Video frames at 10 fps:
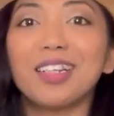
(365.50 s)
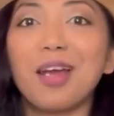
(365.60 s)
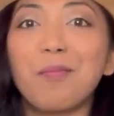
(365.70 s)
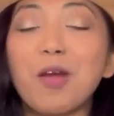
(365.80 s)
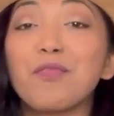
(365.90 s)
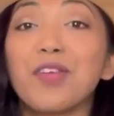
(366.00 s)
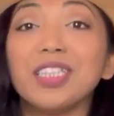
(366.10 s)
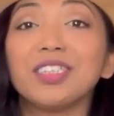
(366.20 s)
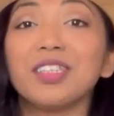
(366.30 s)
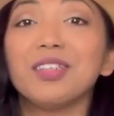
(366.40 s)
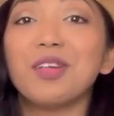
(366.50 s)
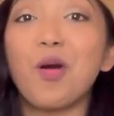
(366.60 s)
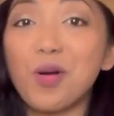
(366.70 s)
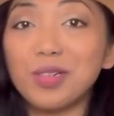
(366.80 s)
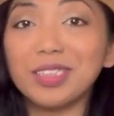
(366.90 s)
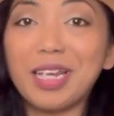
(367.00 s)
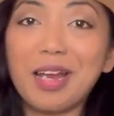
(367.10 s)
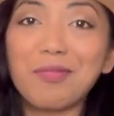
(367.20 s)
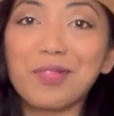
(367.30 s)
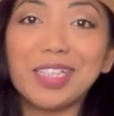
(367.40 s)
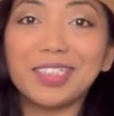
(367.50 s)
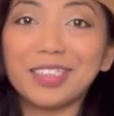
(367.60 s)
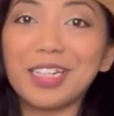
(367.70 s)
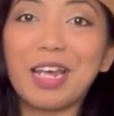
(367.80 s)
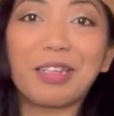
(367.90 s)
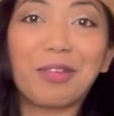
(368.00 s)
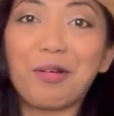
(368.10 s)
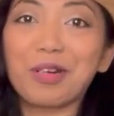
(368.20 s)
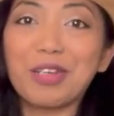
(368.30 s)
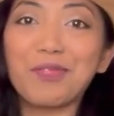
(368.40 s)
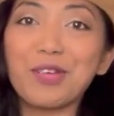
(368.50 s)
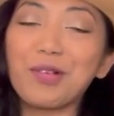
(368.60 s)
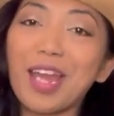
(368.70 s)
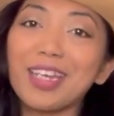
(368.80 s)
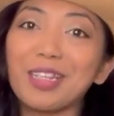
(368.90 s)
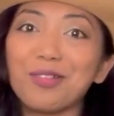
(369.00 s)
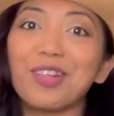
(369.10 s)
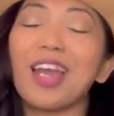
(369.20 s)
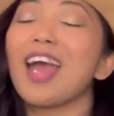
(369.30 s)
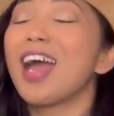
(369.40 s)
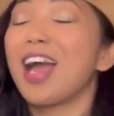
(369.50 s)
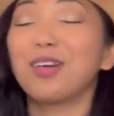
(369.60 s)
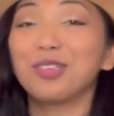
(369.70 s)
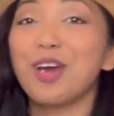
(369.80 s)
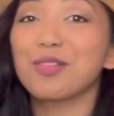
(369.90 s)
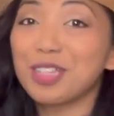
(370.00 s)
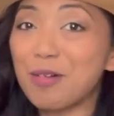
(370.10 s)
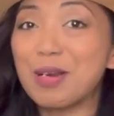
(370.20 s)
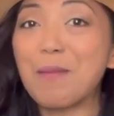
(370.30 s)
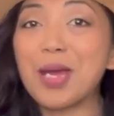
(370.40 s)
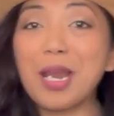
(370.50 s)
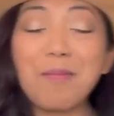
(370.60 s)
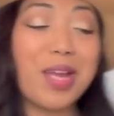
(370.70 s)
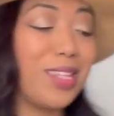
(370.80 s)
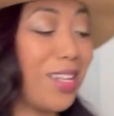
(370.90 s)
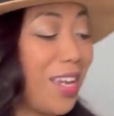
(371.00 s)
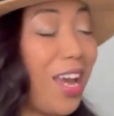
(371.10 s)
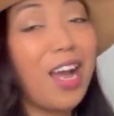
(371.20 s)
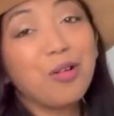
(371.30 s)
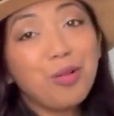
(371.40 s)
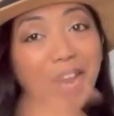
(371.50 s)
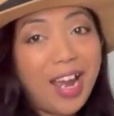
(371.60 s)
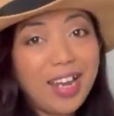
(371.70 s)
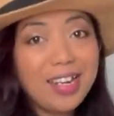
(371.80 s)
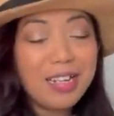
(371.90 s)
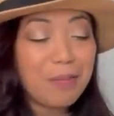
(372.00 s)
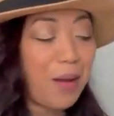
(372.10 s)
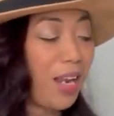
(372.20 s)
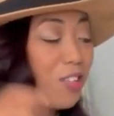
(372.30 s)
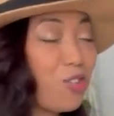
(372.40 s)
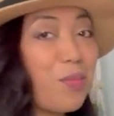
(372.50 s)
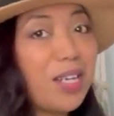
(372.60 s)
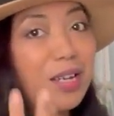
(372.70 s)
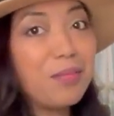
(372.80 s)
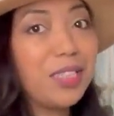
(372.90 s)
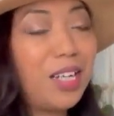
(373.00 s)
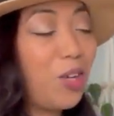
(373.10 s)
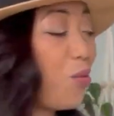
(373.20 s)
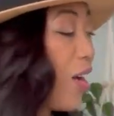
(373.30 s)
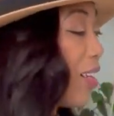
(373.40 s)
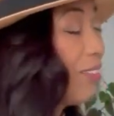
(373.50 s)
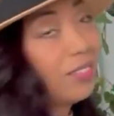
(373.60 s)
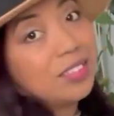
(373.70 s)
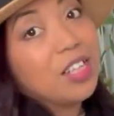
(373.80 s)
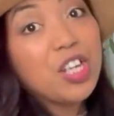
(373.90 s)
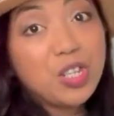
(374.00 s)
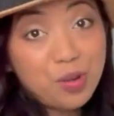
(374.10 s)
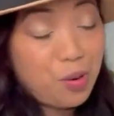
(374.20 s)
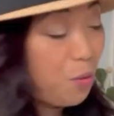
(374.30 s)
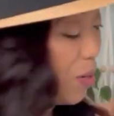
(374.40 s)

apa fashion haul ya fashion atau review kayak gitu aku tuh harus tahu nama-namanya ya aku kayak ada di kepala cuman nggak bisa keluar you know